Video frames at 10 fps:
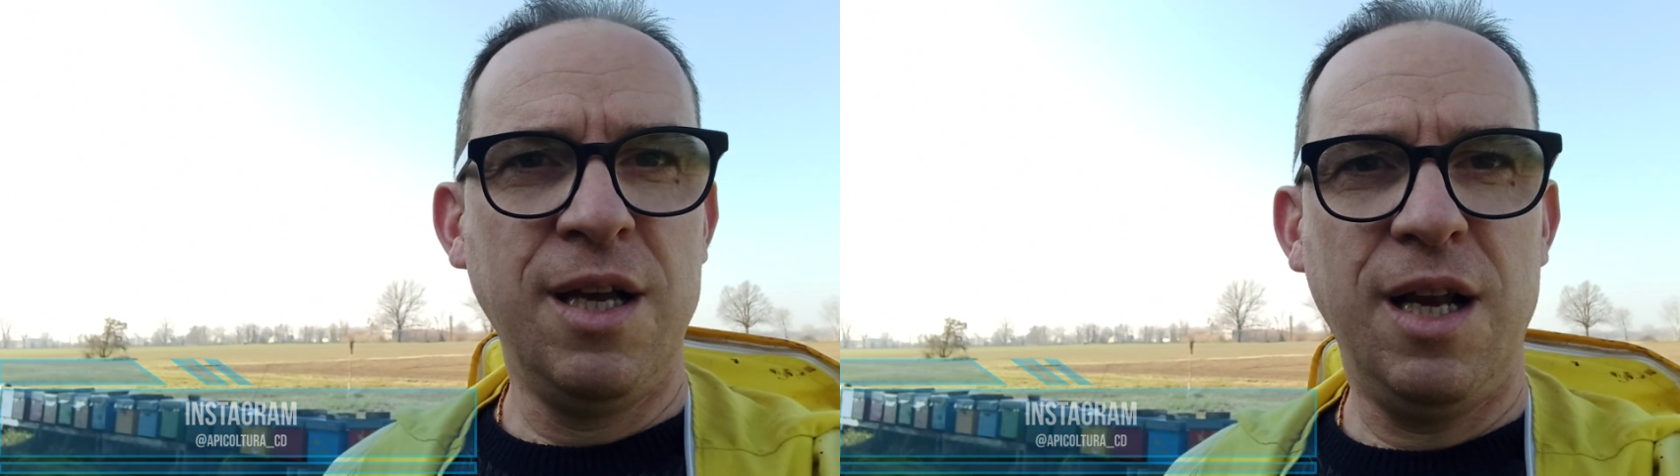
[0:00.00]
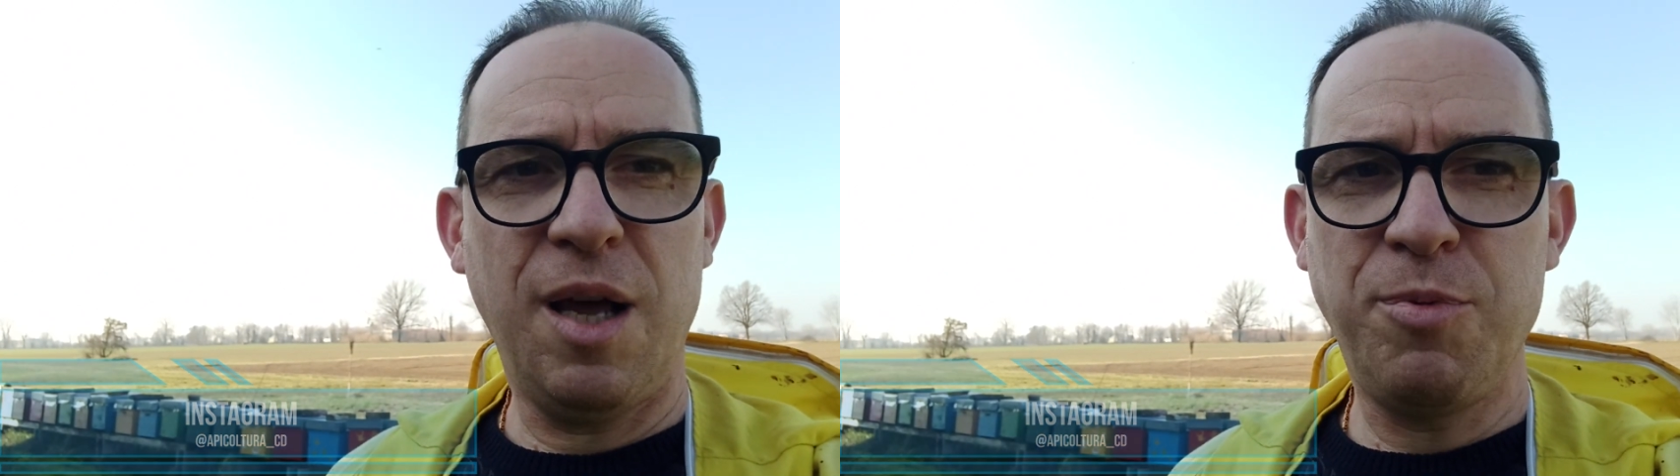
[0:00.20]

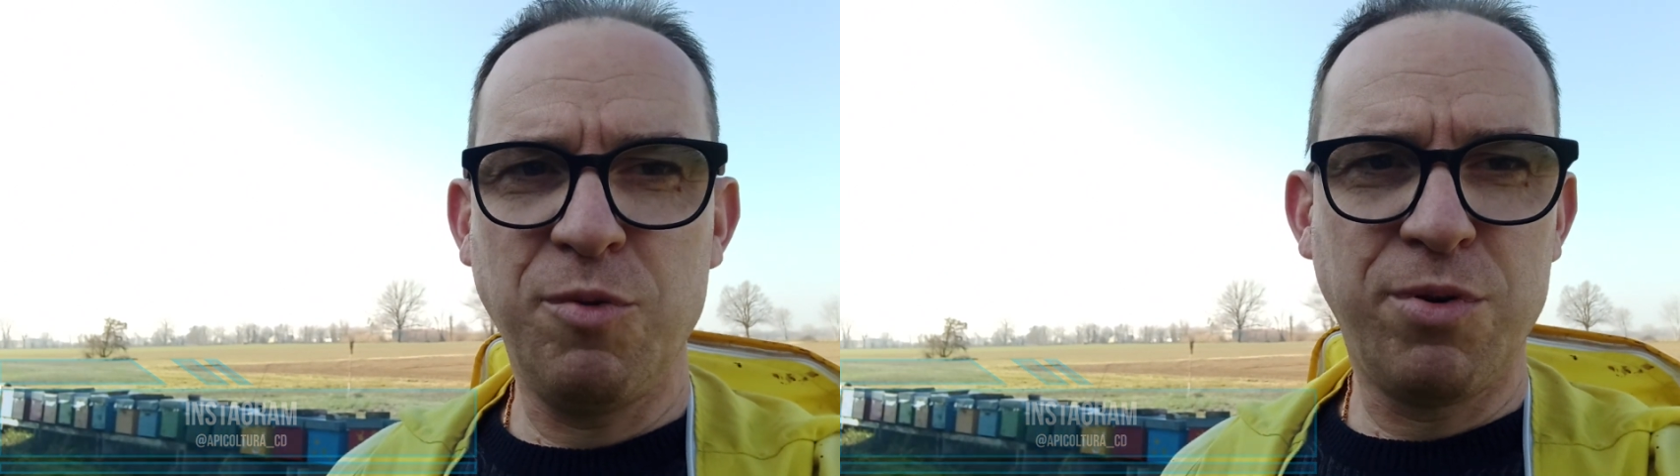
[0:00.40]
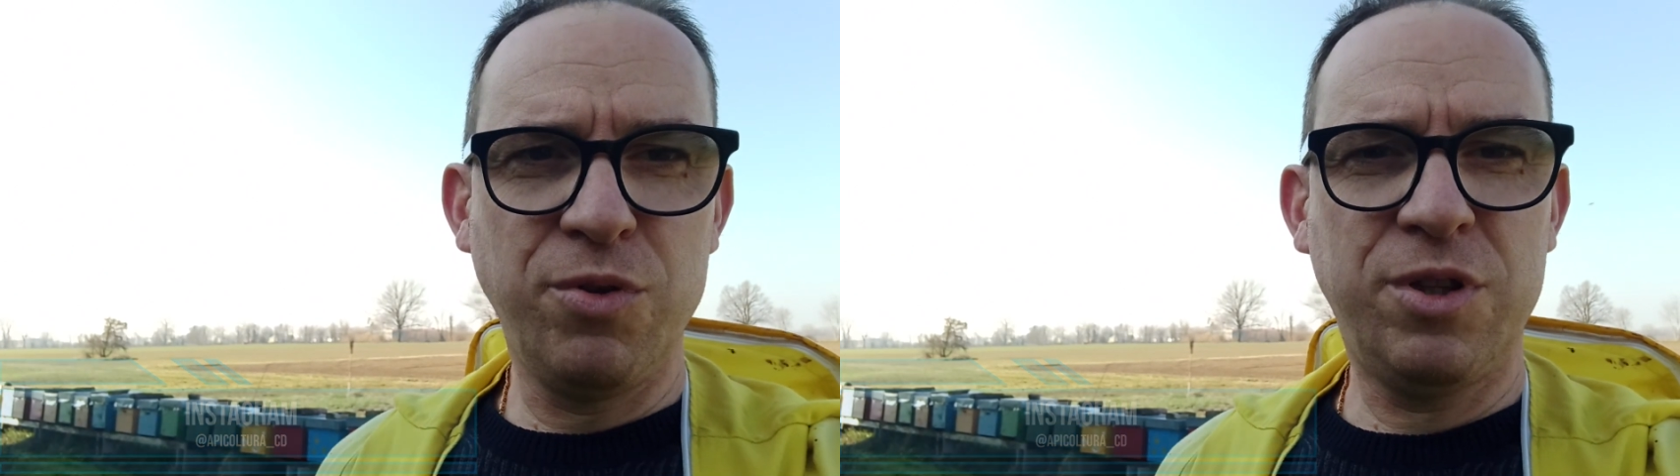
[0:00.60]
la
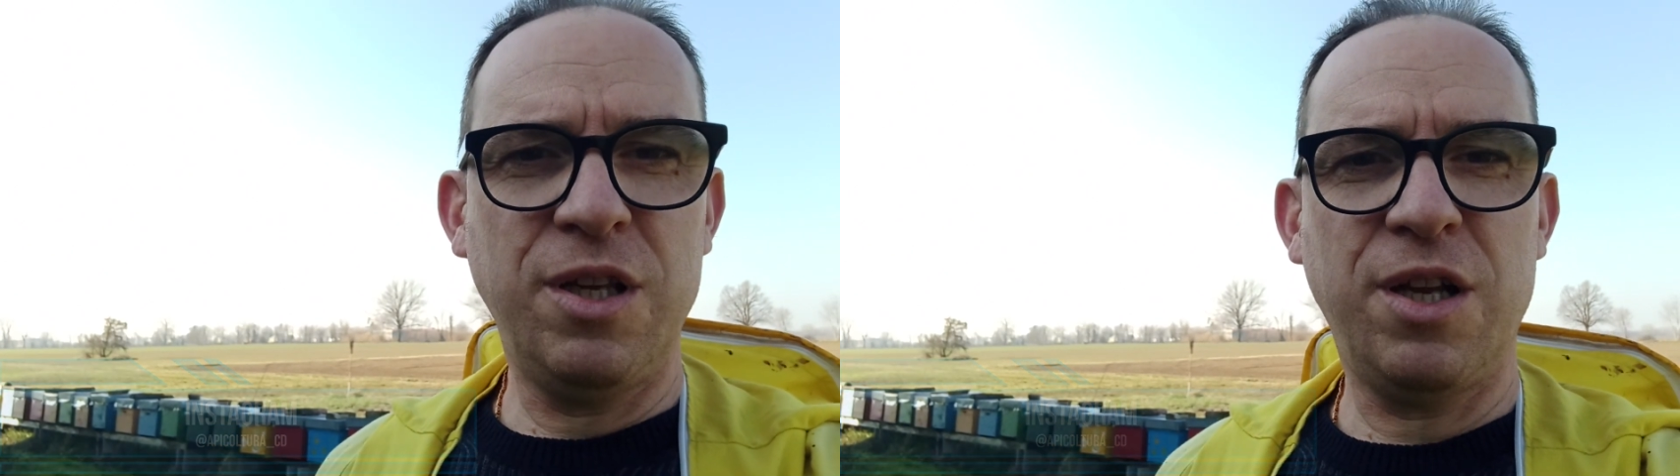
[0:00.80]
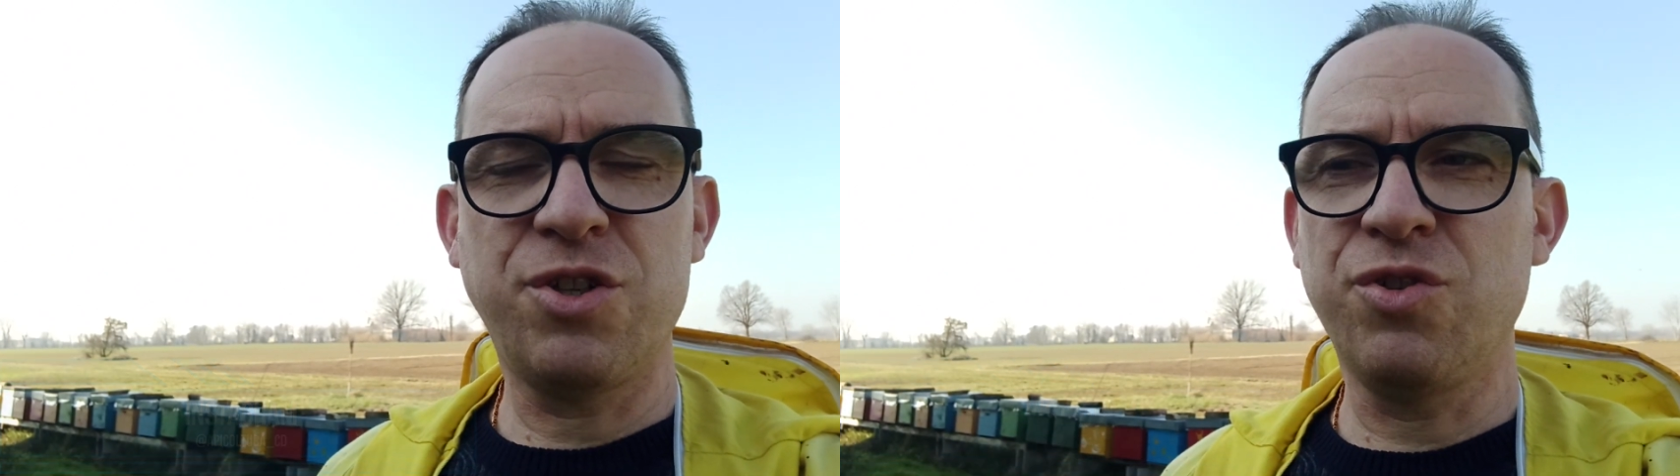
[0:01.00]
più brutta
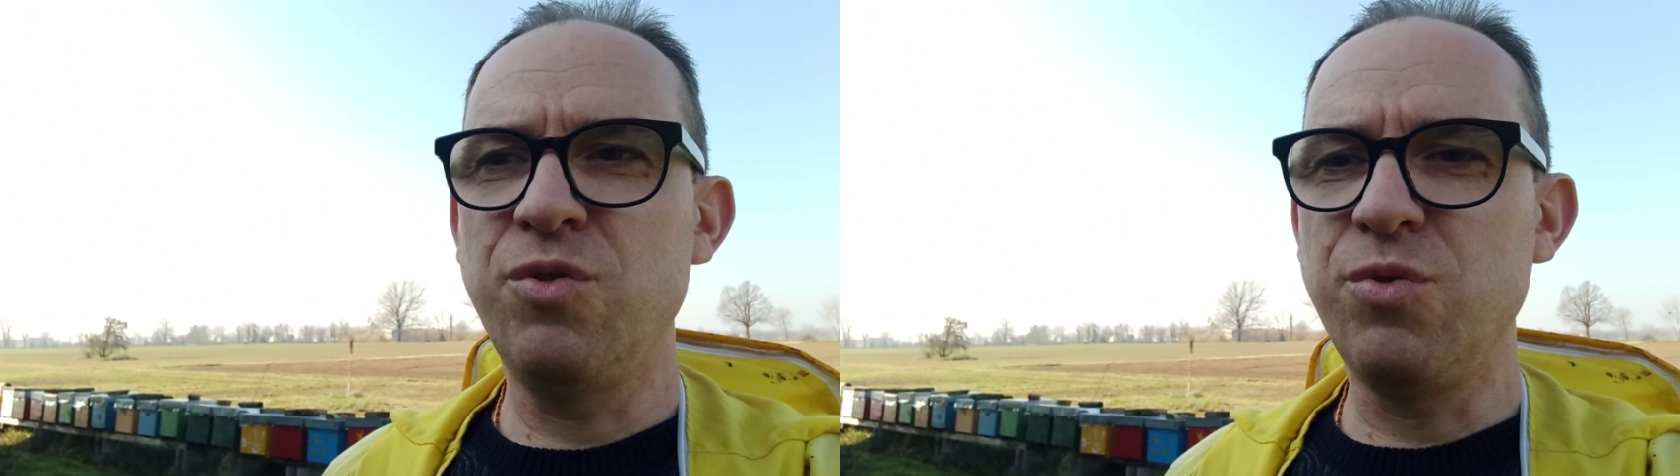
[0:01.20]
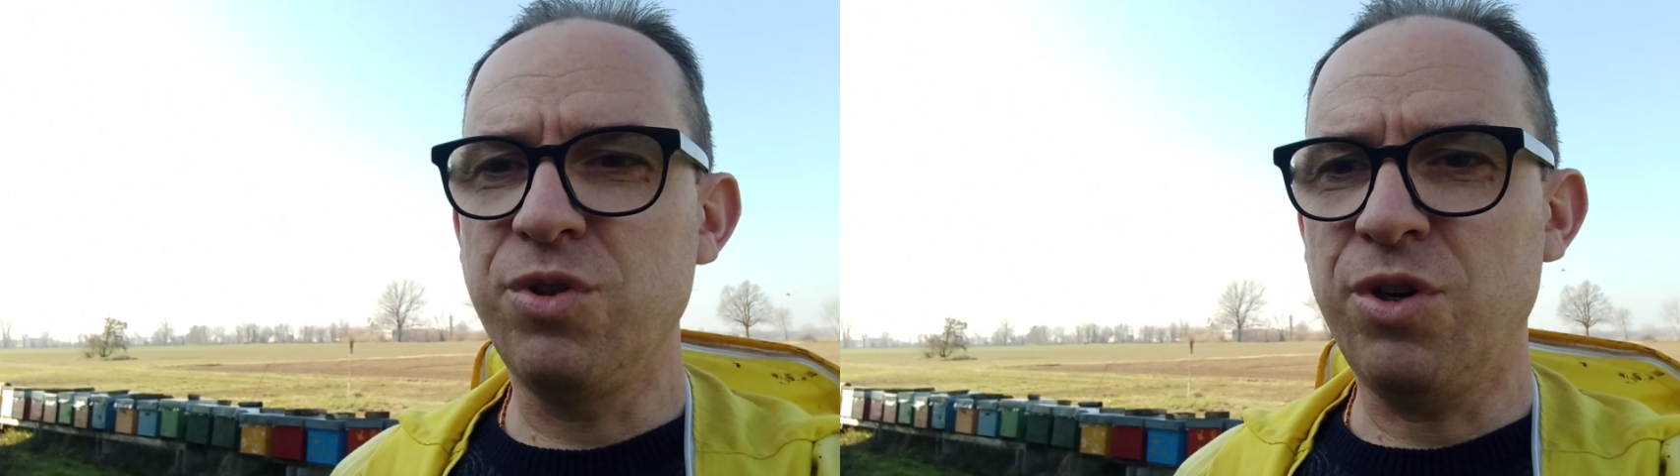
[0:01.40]
in
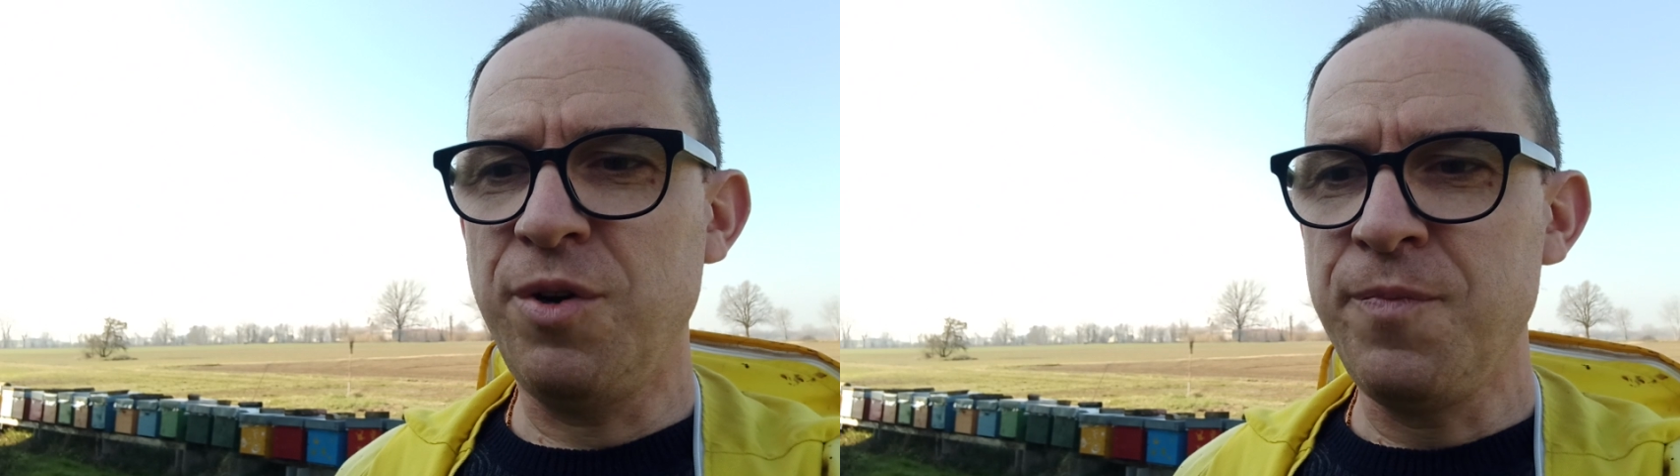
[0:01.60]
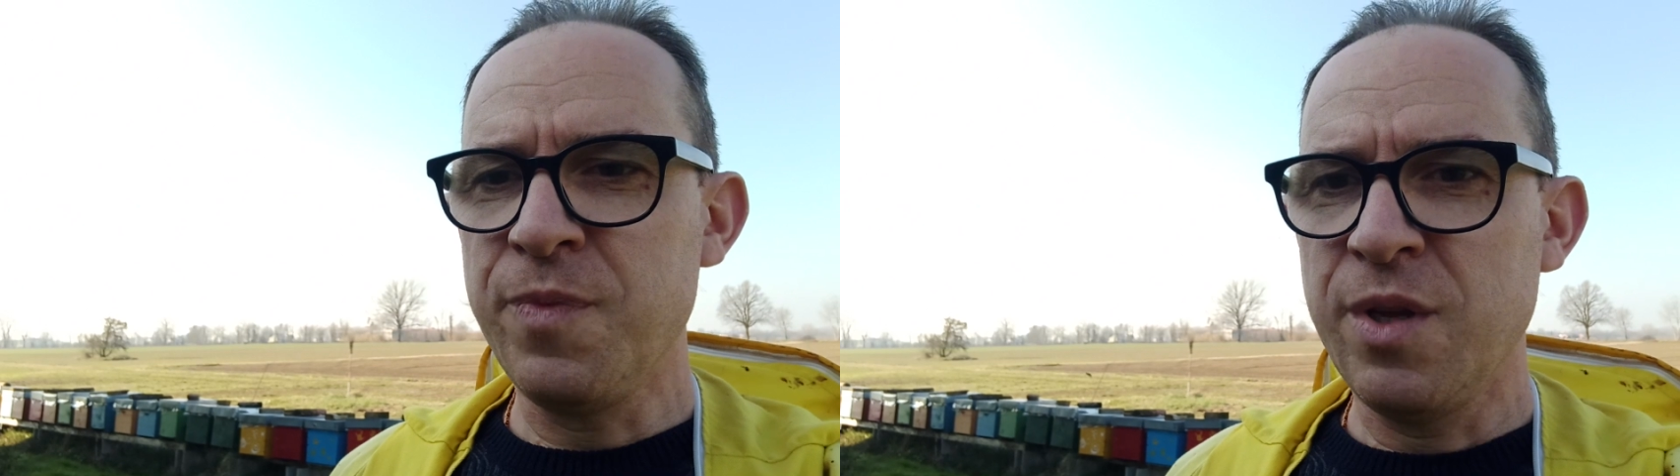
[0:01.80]
assoluto